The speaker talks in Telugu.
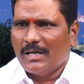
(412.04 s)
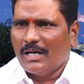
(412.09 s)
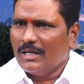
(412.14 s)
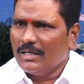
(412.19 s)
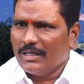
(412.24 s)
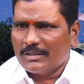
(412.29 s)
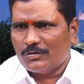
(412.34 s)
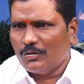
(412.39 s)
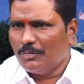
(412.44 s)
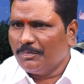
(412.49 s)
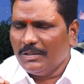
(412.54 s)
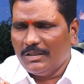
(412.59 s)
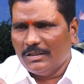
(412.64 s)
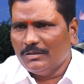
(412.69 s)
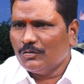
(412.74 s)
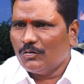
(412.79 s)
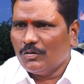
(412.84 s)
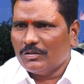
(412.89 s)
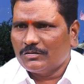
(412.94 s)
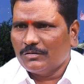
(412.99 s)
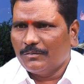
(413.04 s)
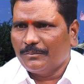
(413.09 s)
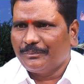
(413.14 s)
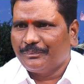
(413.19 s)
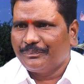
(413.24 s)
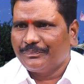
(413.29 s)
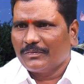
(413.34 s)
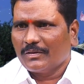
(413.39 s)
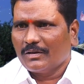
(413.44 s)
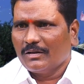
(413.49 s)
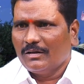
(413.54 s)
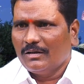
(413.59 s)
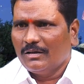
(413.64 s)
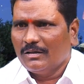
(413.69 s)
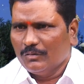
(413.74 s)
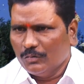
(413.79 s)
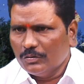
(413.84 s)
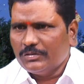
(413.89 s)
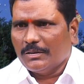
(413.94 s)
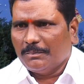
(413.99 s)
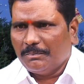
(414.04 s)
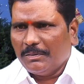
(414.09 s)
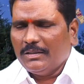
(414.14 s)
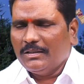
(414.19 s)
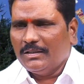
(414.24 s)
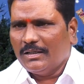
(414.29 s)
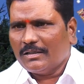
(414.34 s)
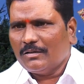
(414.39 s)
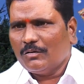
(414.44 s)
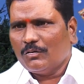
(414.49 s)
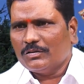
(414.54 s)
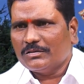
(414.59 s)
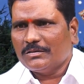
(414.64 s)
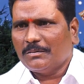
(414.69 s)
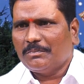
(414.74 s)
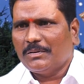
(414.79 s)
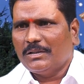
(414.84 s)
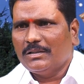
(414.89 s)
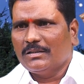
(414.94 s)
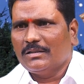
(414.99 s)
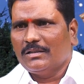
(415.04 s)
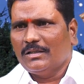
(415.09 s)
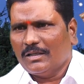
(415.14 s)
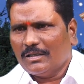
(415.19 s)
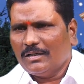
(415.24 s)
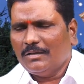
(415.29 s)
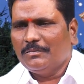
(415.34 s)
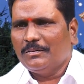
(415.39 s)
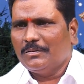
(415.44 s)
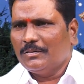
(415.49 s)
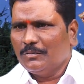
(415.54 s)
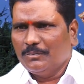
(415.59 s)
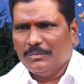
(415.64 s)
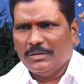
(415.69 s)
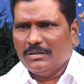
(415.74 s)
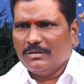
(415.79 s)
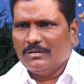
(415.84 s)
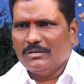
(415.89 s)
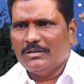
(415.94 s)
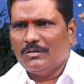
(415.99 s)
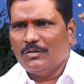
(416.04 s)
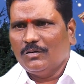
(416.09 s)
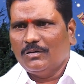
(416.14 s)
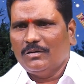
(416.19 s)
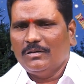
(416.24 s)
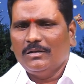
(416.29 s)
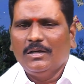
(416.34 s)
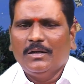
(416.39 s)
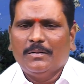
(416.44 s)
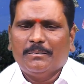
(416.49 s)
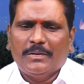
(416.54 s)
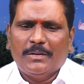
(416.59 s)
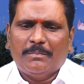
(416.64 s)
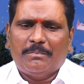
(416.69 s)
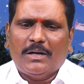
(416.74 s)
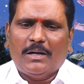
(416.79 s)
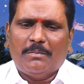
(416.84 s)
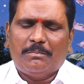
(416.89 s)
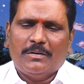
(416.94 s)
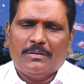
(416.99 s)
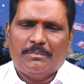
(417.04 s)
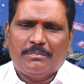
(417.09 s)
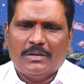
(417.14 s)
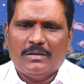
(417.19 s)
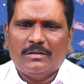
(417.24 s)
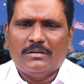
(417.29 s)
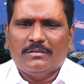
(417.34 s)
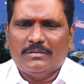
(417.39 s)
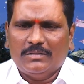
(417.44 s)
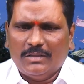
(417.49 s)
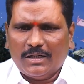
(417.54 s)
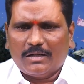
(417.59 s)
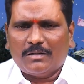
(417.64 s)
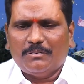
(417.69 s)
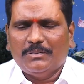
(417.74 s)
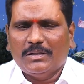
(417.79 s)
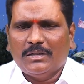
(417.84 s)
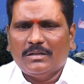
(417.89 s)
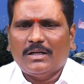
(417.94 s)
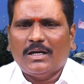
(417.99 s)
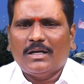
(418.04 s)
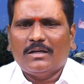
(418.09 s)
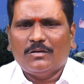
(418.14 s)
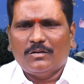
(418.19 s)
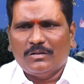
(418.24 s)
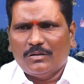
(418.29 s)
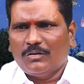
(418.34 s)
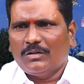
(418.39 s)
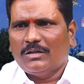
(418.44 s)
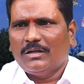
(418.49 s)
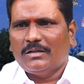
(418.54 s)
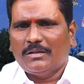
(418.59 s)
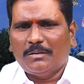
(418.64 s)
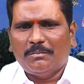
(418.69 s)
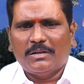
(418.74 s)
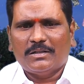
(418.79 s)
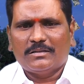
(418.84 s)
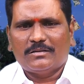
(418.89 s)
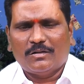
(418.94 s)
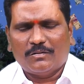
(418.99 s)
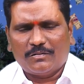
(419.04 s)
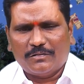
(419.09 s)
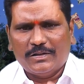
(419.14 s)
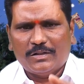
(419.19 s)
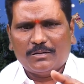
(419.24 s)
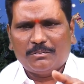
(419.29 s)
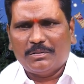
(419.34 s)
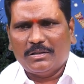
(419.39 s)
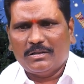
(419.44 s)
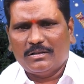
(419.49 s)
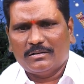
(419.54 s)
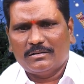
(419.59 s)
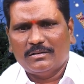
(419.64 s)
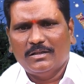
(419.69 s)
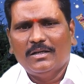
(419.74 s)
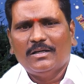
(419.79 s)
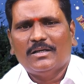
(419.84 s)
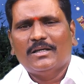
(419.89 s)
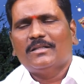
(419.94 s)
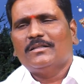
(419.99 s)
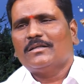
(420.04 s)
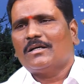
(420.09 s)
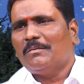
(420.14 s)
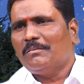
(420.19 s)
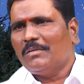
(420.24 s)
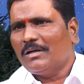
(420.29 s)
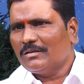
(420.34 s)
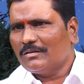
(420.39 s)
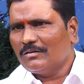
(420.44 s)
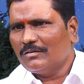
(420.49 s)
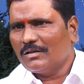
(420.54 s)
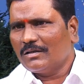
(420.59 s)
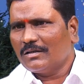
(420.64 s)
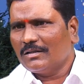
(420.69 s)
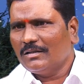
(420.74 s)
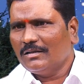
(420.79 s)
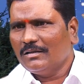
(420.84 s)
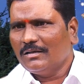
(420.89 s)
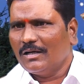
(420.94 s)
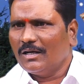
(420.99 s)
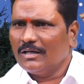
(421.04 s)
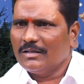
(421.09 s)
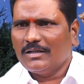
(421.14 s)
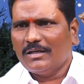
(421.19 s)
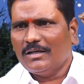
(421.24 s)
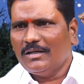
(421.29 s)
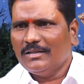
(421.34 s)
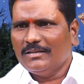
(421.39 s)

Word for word: ఆ లక్ష రూపాయలు ఎందుకోసం నువ్వు చెప్పాలి లెక్క కూడా చెప్పాలి లెక్క ఇప్పుడు మీరు ఇంట్లో మీ పాప లేక మీ నాన్న ఎవరినో డబ్బు అడతారు ఒక వెయ్యి రూపాయలు అడుగుతారు అమ్మ అంటున్నారు కదా అంటారా